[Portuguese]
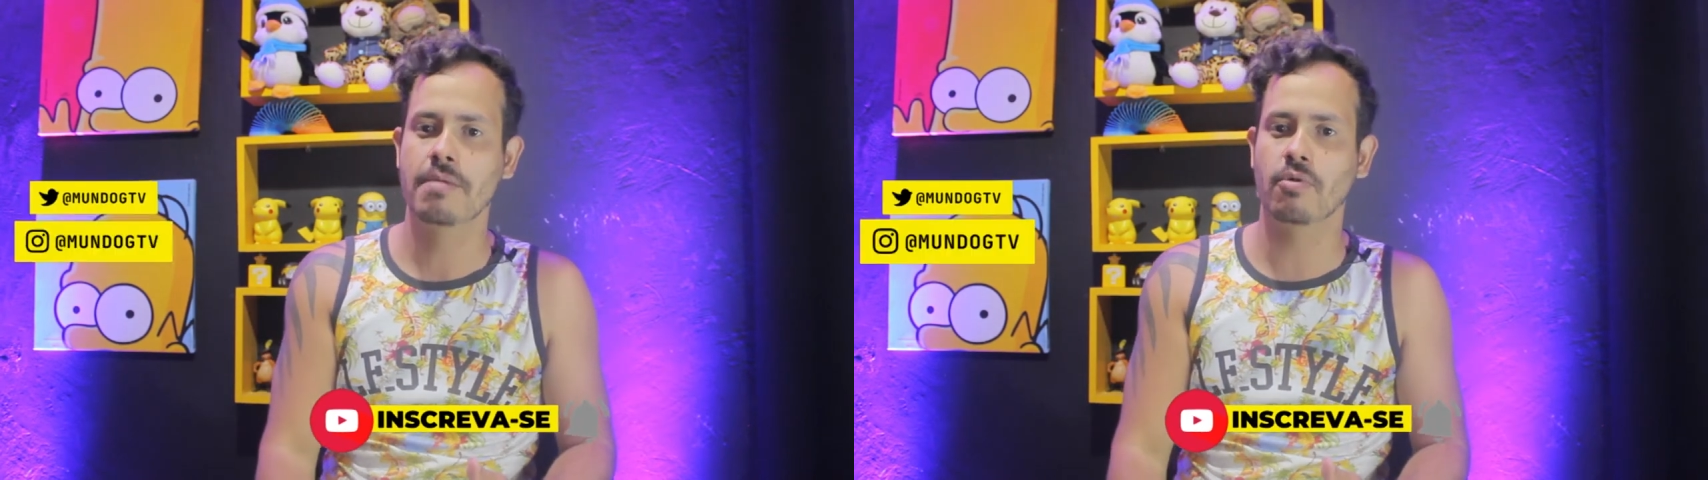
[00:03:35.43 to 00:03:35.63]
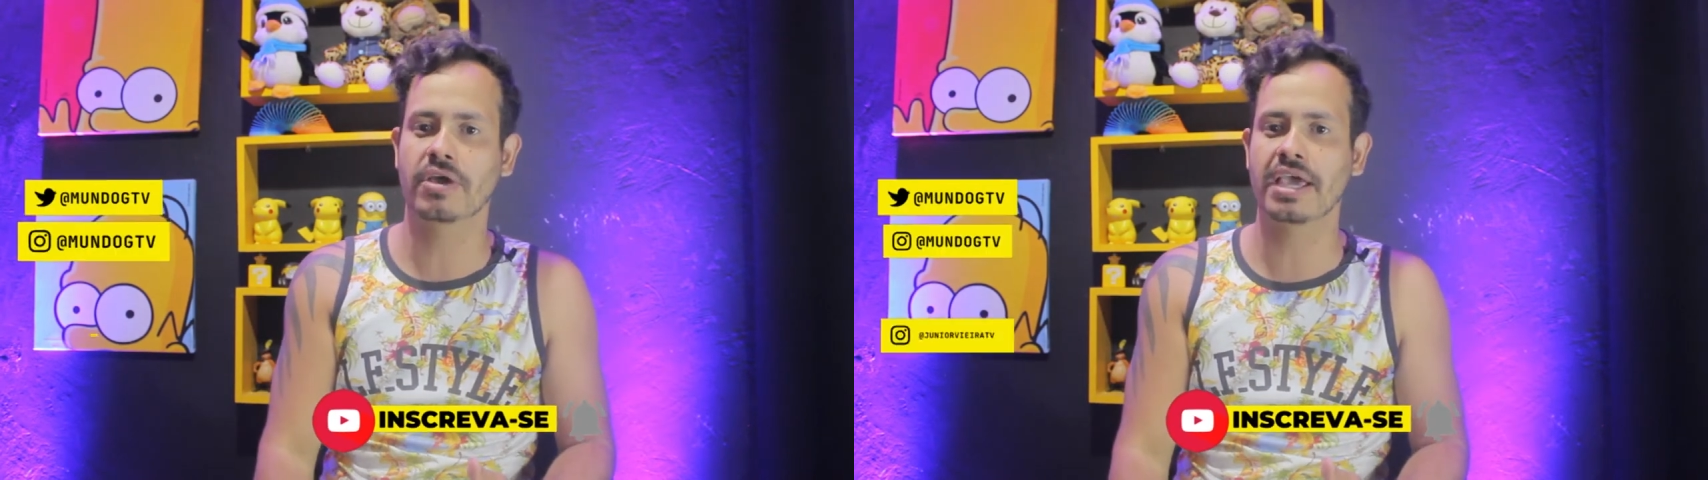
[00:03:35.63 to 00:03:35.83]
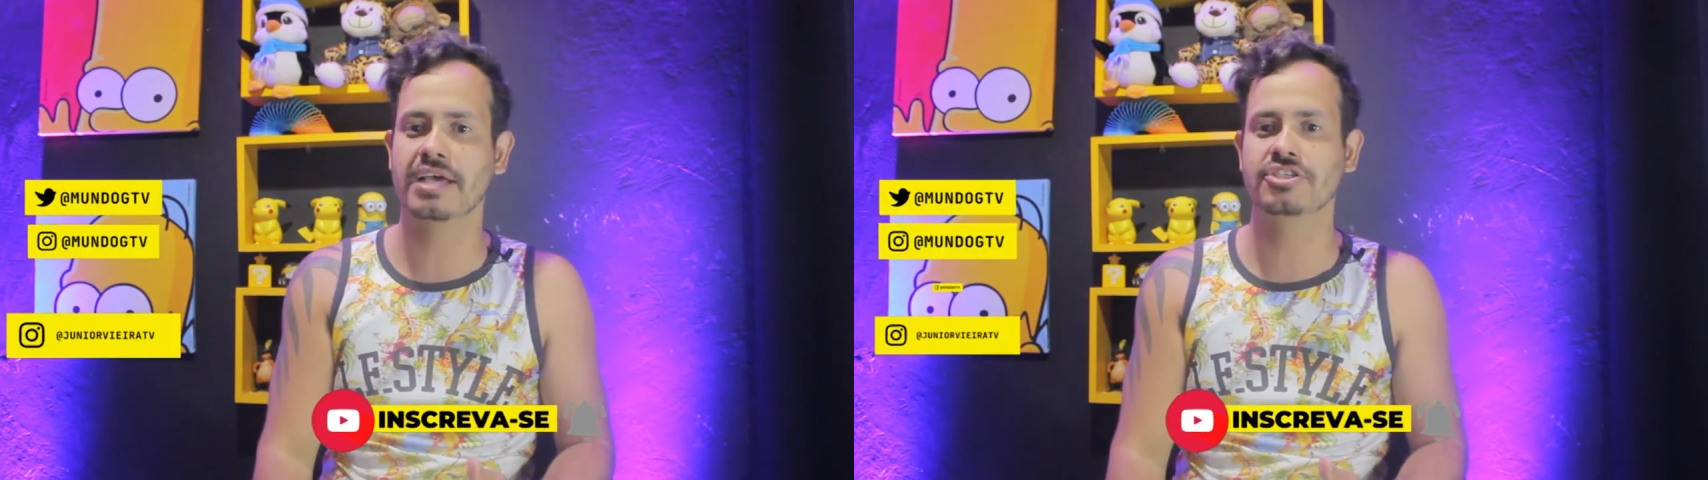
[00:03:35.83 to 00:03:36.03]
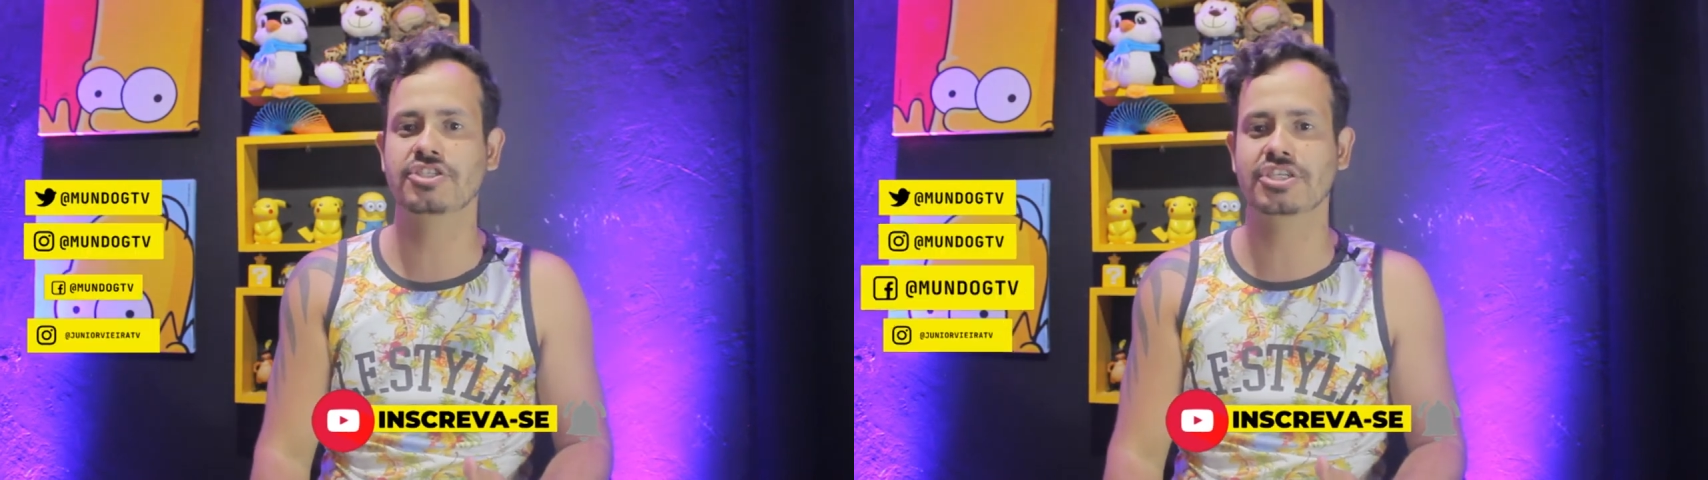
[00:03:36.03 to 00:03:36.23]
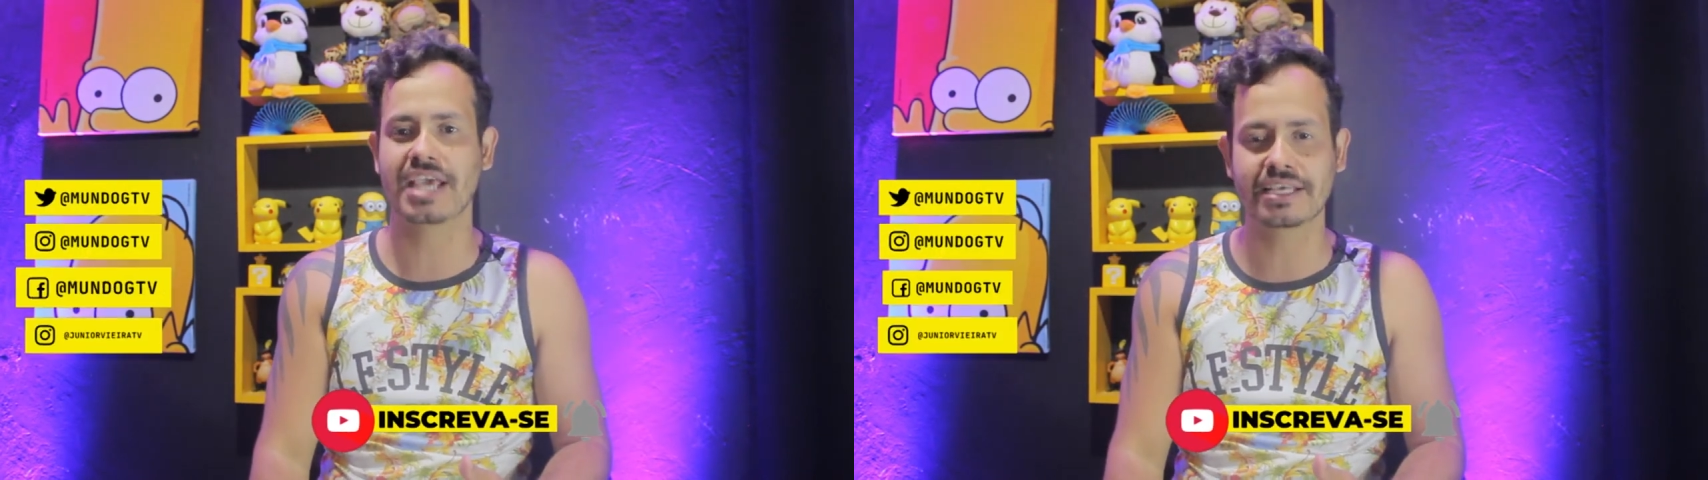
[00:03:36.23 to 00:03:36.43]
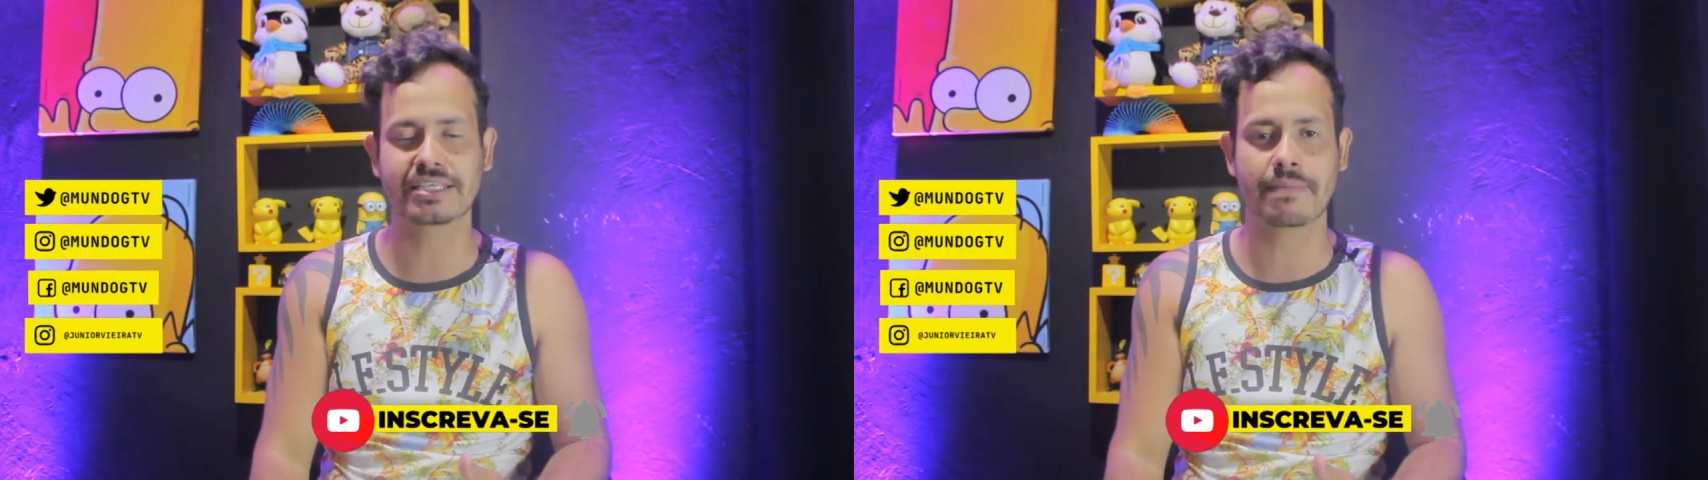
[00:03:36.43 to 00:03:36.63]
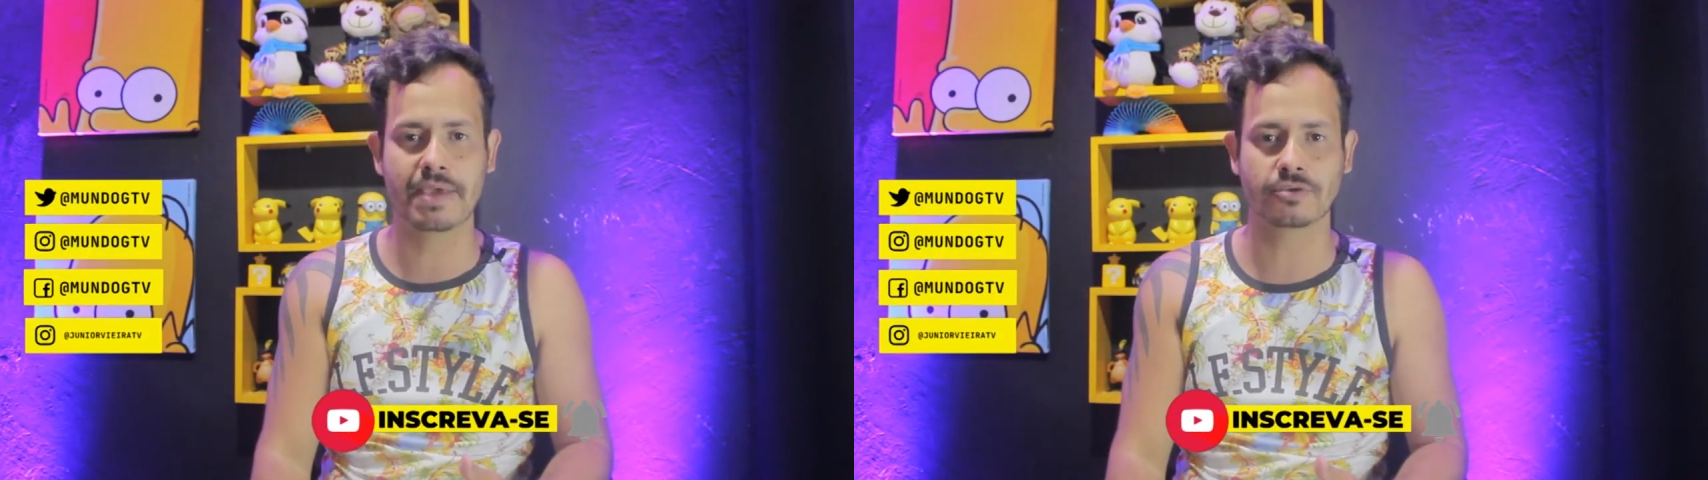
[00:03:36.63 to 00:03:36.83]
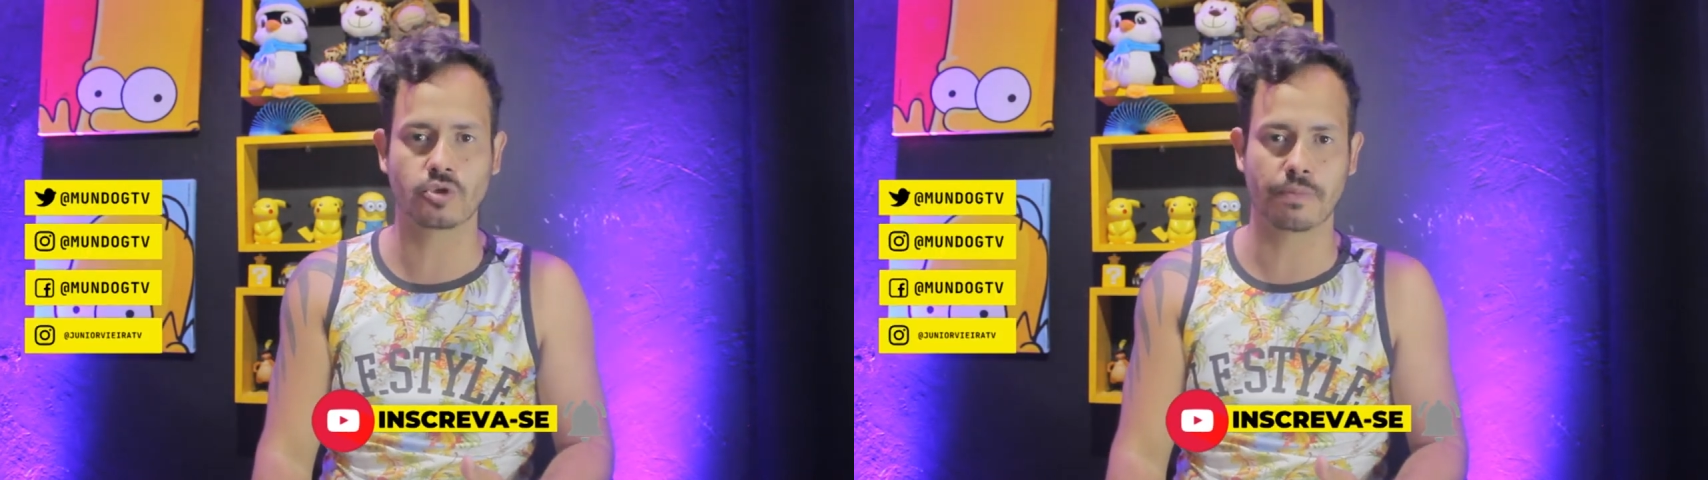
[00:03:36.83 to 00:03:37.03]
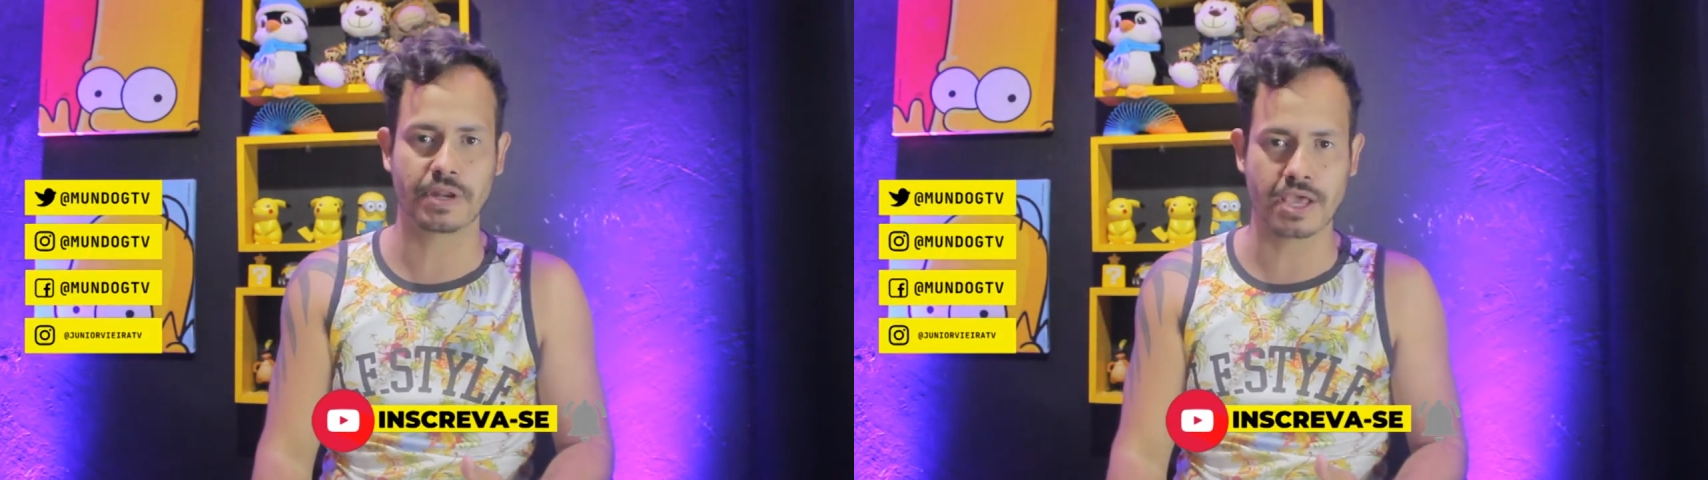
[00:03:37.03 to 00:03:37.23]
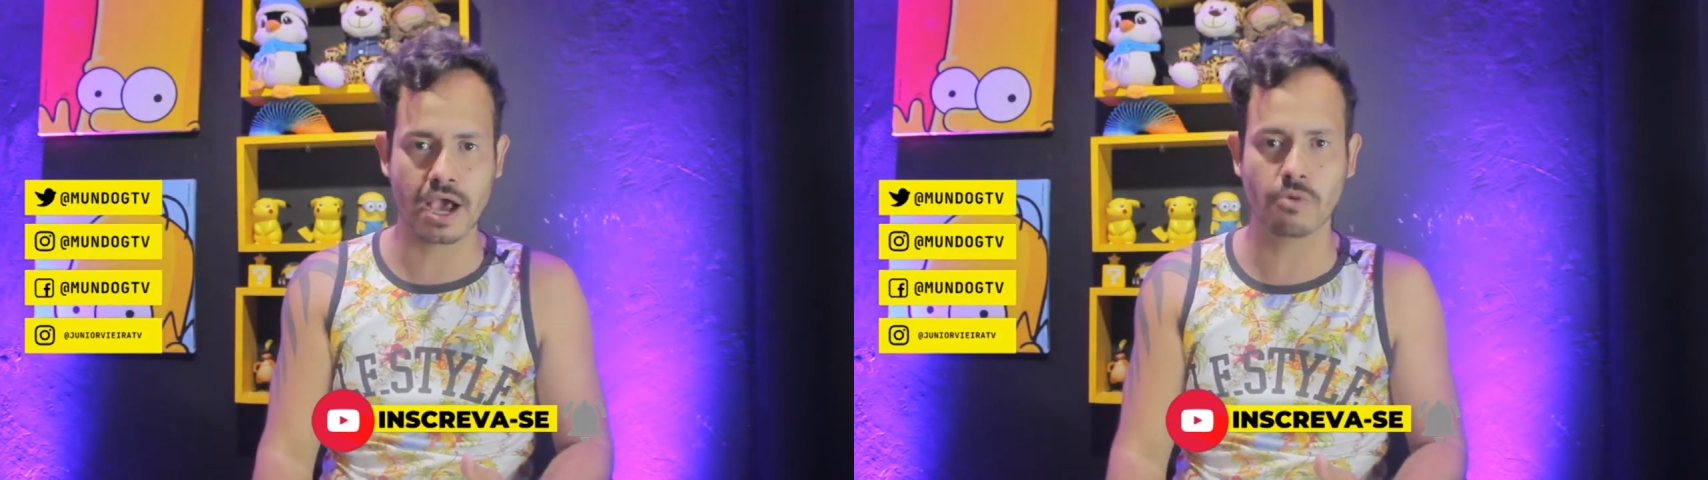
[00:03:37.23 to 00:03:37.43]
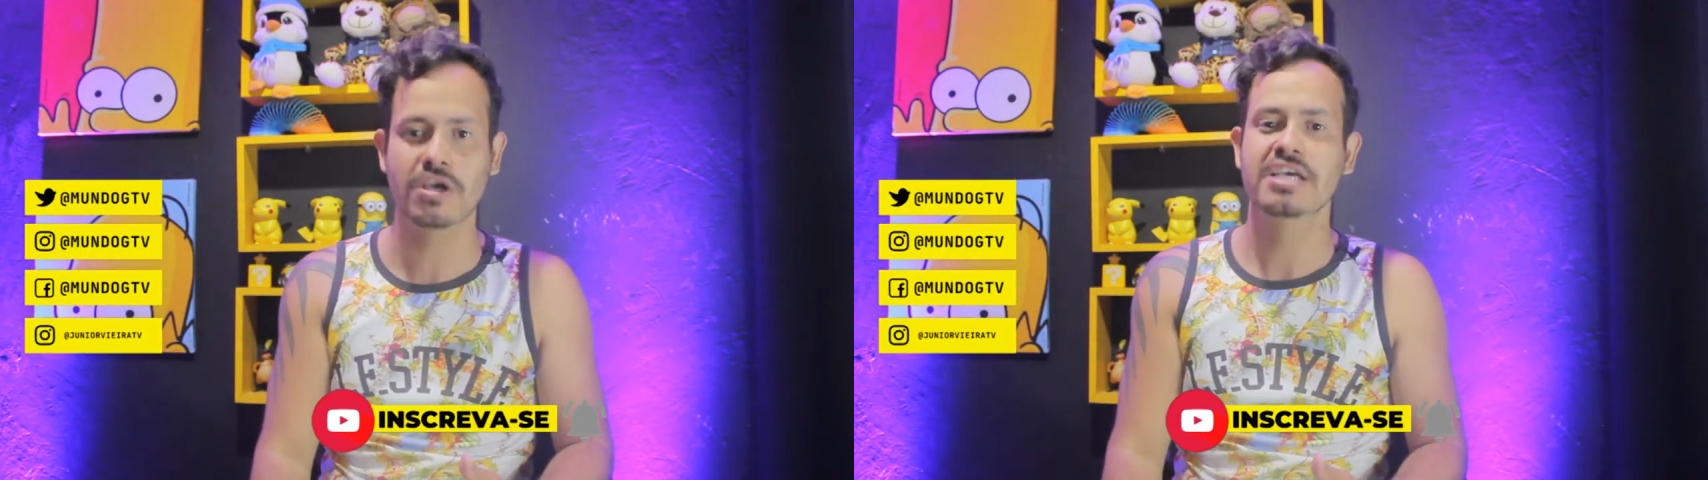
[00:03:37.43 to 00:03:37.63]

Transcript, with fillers: porque a gente quer saber a sua opinião.